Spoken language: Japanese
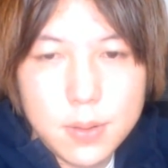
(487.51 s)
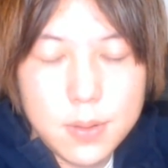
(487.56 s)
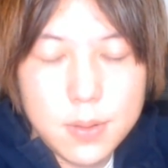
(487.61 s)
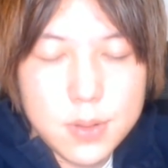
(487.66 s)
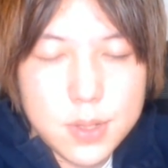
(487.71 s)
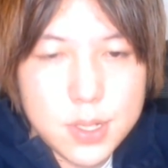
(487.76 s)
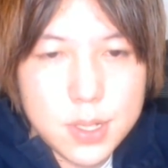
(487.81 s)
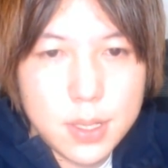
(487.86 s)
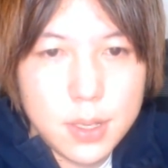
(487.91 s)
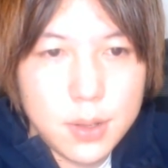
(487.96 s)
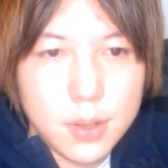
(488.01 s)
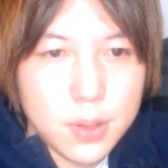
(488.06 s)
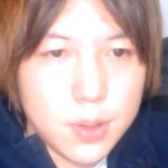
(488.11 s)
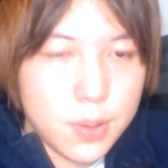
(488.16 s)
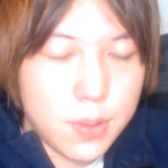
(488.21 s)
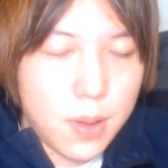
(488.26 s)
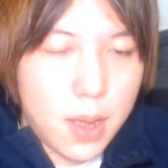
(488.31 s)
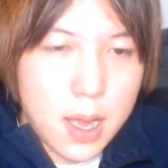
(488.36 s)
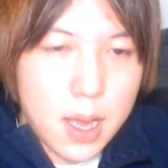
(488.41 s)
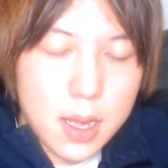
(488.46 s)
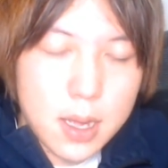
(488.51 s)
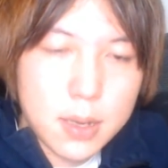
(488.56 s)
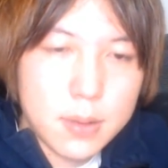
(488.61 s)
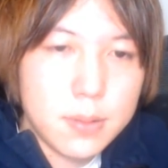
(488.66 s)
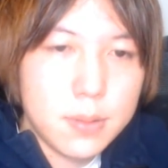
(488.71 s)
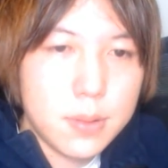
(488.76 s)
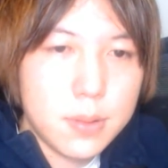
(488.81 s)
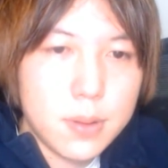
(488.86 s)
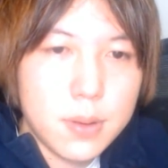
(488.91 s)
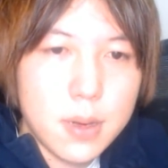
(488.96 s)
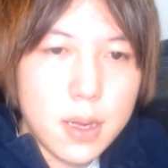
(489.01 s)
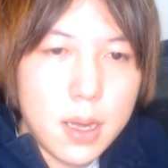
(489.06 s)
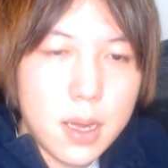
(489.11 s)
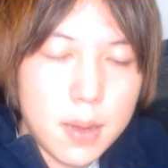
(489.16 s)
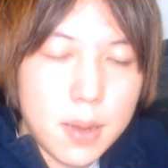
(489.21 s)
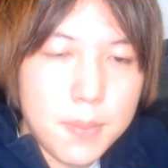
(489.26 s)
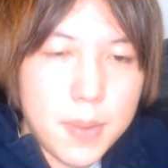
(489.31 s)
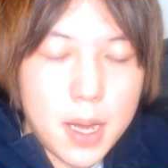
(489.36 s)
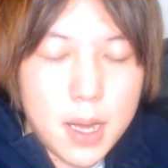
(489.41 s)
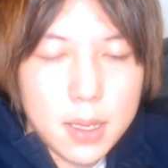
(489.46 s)
法士っていう人のアカウント
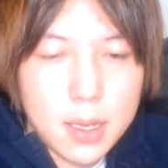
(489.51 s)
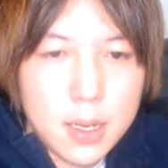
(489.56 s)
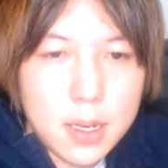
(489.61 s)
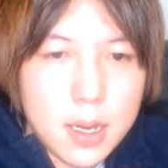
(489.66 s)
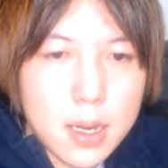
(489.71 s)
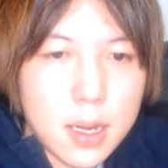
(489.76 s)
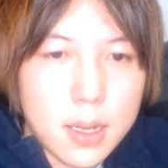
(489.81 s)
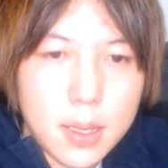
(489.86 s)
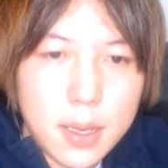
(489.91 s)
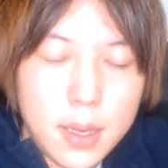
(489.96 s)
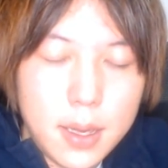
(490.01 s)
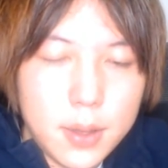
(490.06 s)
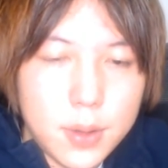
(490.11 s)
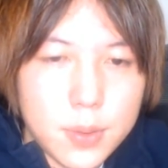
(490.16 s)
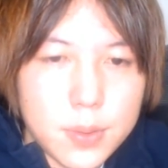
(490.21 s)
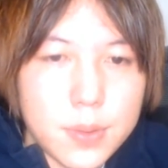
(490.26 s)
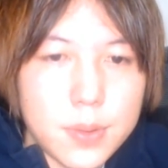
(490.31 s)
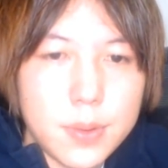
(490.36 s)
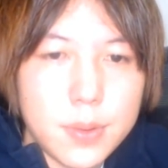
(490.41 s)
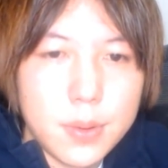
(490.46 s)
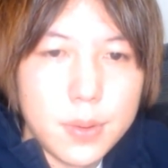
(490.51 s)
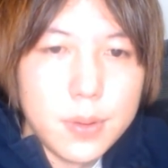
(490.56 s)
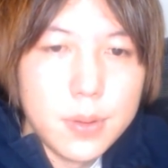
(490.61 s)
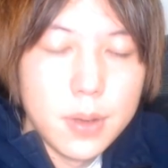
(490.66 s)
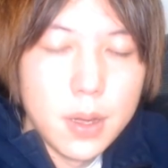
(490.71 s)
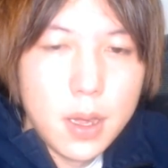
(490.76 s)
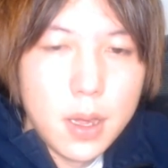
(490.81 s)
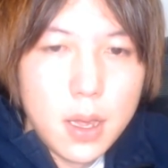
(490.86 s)
がまあ明らかにエイト君の